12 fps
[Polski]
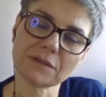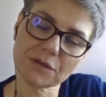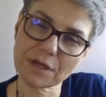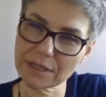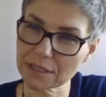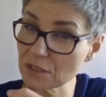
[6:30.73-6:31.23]

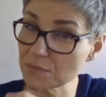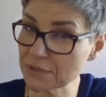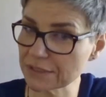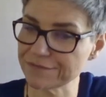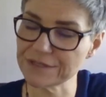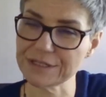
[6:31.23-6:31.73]
trochę inaczej
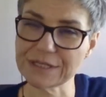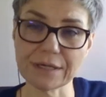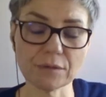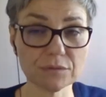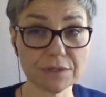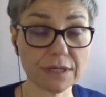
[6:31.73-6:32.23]

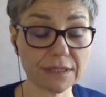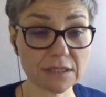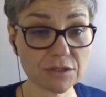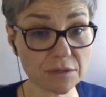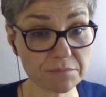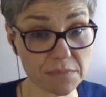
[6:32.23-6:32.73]
przetwarzają, trochę
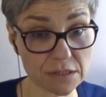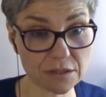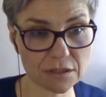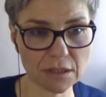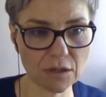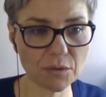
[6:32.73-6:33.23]
inaczej
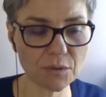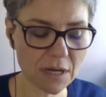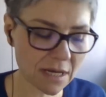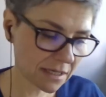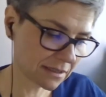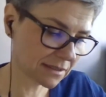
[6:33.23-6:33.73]
myślą
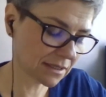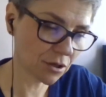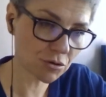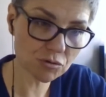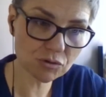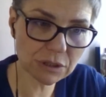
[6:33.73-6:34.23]
i z
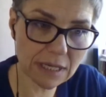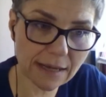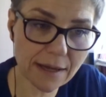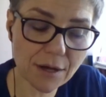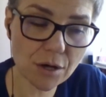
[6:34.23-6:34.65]
tego różne,